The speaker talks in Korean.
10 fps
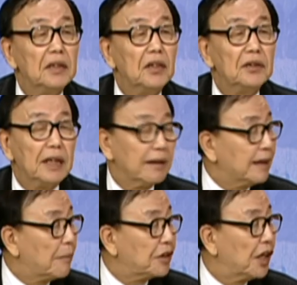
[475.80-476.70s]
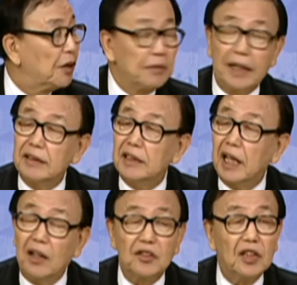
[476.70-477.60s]
현장을 답사해야 합니다.
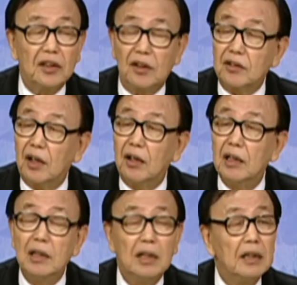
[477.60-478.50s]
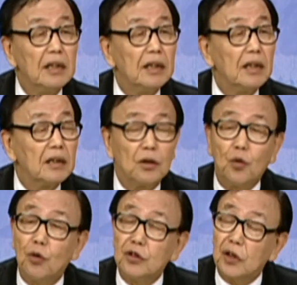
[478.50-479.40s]
책에서 찾아서 그
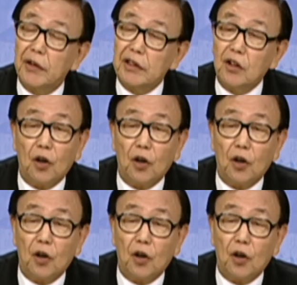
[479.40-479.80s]
고증하기 서